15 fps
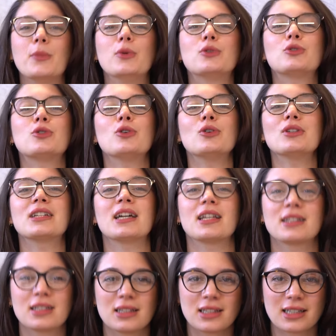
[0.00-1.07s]
Bütün
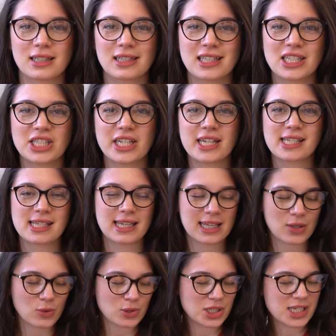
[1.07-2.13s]
kadınların
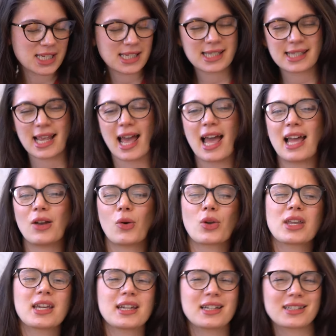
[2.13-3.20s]
içerisindeki o cinsel, o
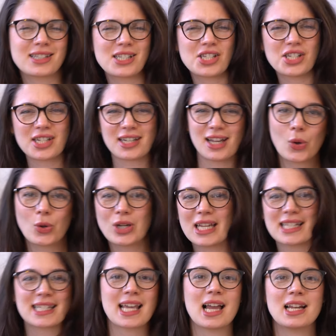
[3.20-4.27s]
yaratıcı, o
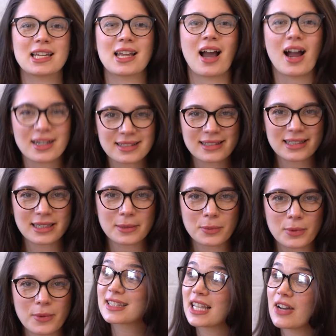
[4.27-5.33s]
üretkenliği arttırıp
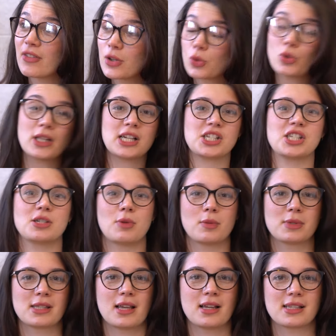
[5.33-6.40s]
tavana
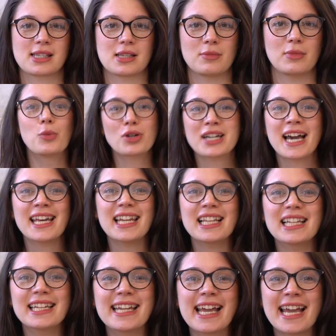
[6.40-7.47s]
ulaştırmamız lazım. Bu
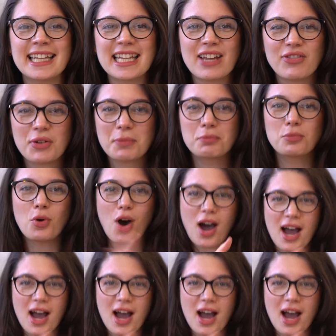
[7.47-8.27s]
kanalın hedefi bu